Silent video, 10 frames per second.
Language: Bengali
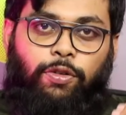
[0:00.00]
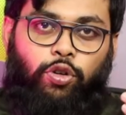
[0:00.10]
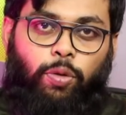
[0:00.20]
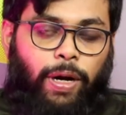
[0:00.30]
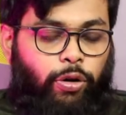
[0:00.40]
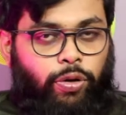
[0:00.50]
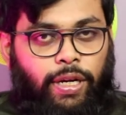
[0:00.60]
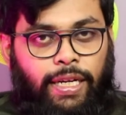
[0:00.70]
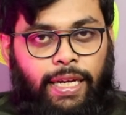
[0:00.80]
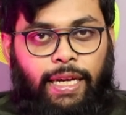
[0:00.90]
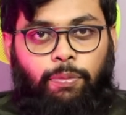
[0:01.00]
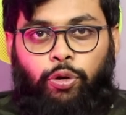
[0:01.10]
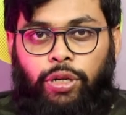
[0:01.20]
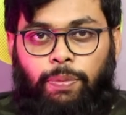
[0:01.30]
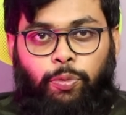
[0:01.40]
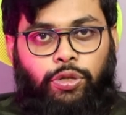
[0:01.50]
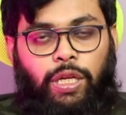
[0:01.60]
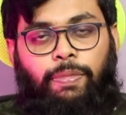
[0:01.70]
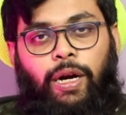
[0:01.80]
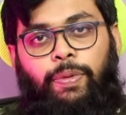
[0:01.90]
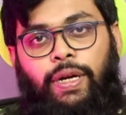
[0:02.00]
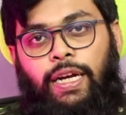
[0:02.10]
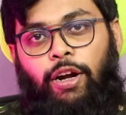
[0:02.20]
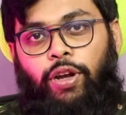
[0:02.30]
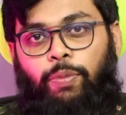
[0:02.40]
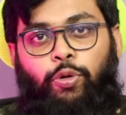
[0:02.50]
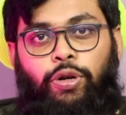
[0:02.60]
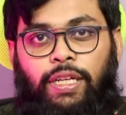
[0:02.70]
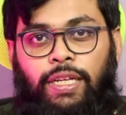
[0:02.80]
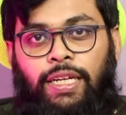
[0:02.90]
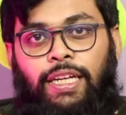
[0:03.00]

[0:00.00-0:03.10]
যে কোনো পাঠকে এই বইটি পড়তে পারবেন কারণ এই বইটি